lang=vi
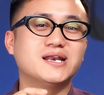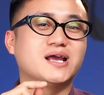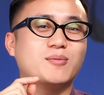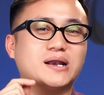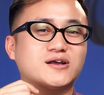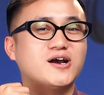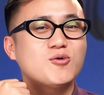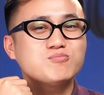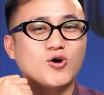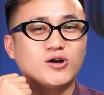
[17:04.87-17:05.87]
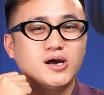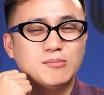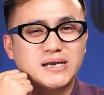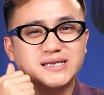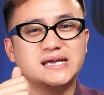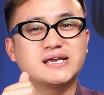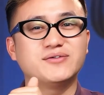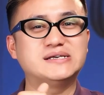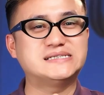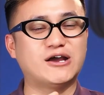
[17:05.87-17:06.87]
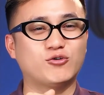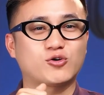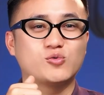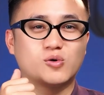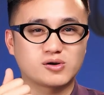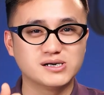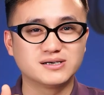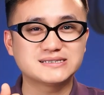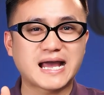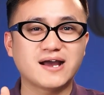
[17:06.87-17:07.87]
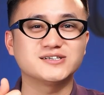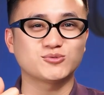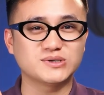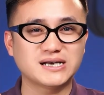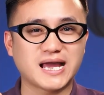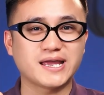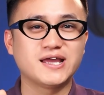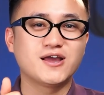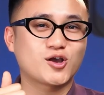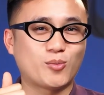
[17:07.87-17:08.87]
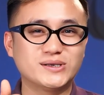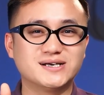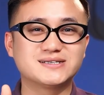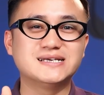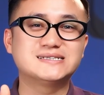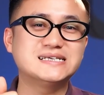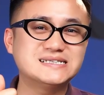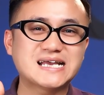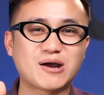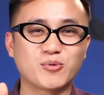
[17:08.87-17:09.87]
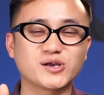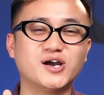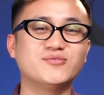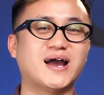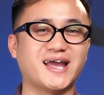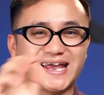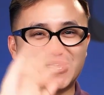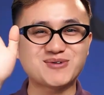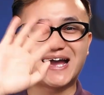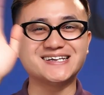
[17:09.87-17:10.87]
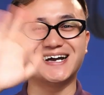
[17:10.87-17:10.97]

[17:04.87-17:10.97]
để các bạn không bỏ lỡ bất kỳ cái video nào của cường ra ở trong tương lai còn bây giờ thì xin chào mọi người và hẹn gặp lại